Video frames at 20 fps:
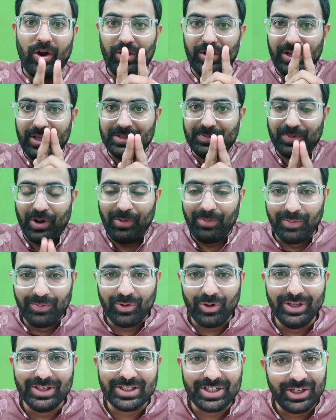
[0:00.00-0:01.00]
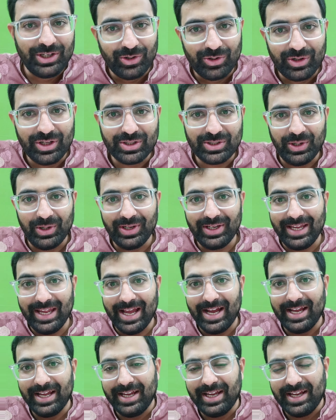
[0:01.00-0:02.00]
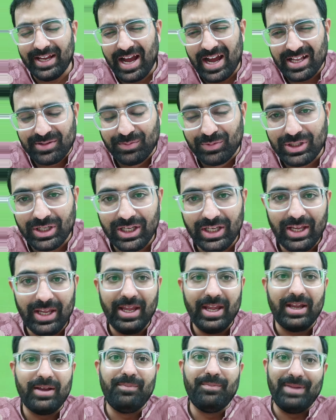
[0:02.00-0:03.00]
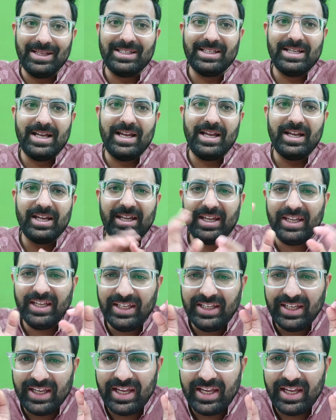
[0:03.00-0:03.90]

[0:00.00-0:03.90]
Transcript: और इस प्रॉब्लम को इंस्टीट्यूट ने सॉल्व किया है आज मुझे ही एक मैसेज आया कि